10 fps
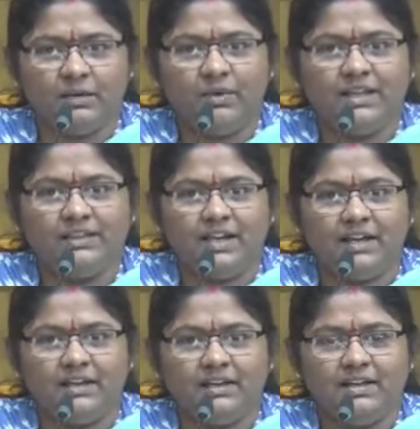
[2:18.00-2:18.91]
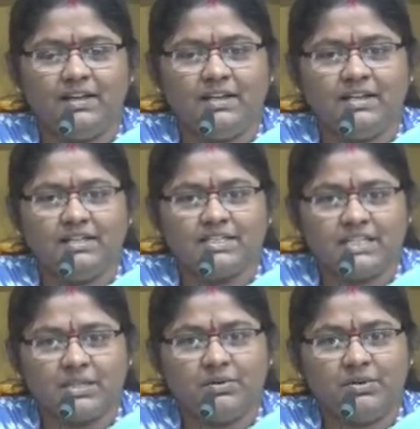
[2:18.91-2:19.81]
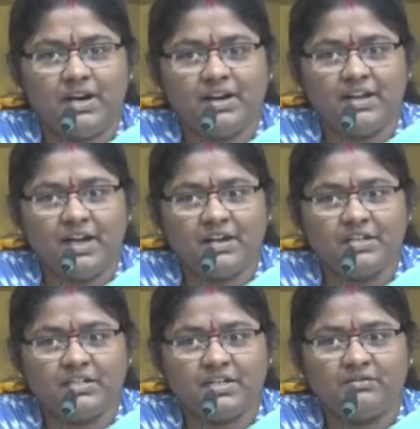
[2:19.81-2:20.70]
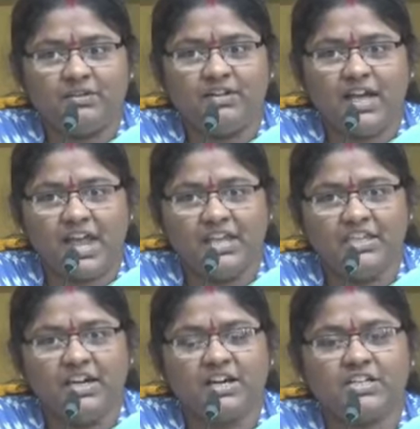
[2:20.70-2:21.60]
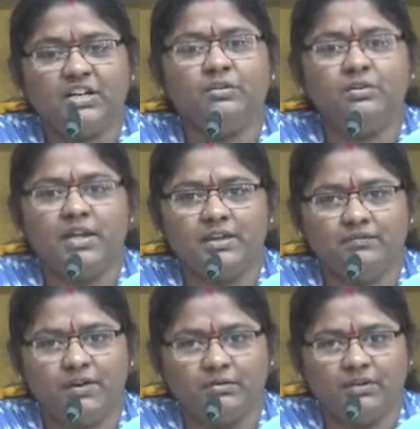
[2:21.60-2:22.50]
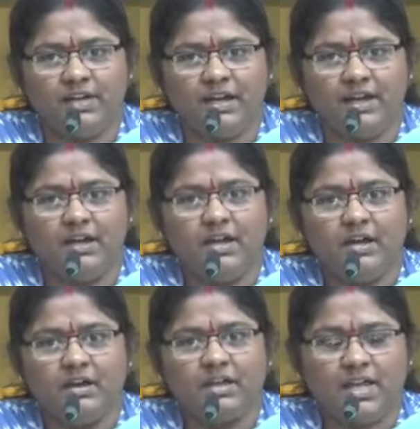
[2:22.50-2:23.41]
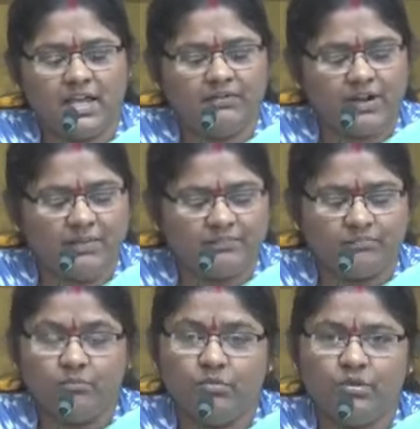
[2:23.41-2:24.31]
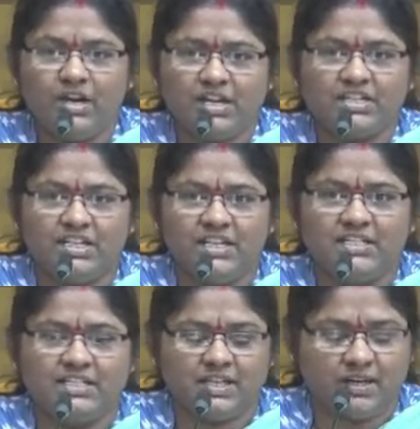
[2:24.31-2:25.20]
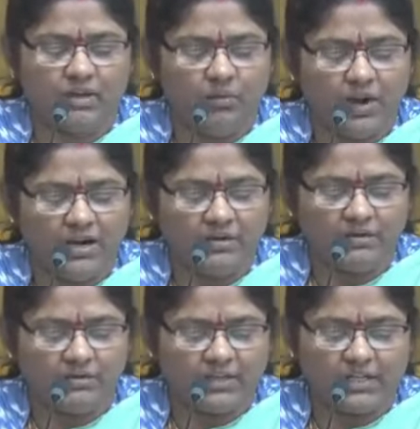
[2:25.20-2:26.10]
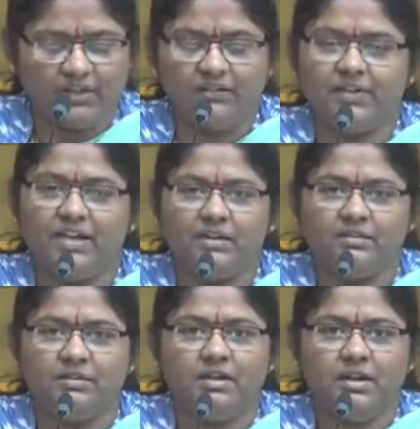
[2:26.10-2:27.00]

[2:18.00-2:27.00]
తరువాత చంద్రబాబు నాయుడు గారు ఇచ్చినటువంటి ఐదు లక్షలు కూడా ఇవ్వకుండా కేవలం మూడు లక్షలు ఇచ్చే వాళ్లకు ఇరవై వేలు